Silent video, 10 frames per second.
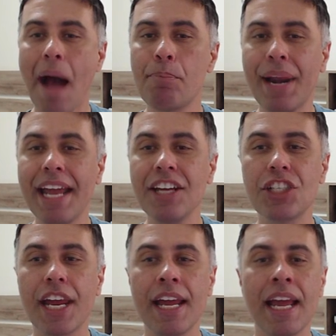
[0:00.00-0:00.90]

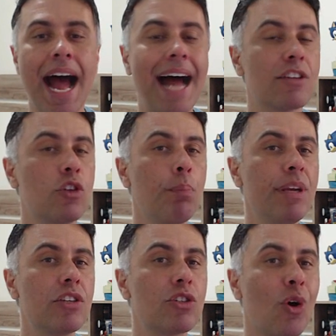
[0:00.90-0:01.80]
preencher as
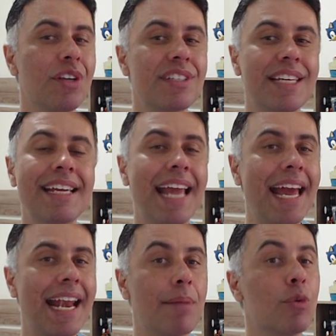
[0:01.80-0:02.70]
opções que
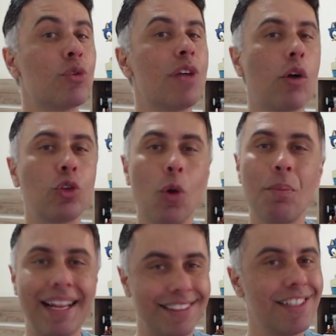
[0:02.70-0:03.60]
queremos
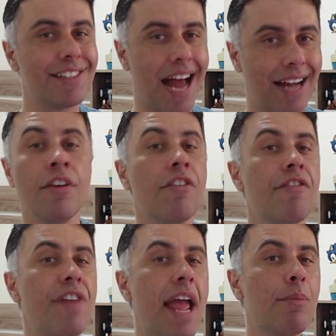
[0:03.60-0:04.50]
automatizar.
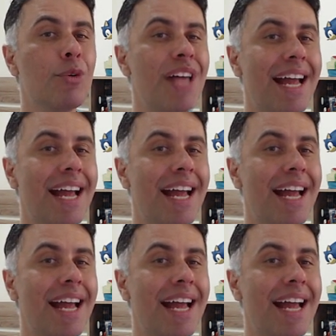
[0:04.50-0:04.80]
Vemos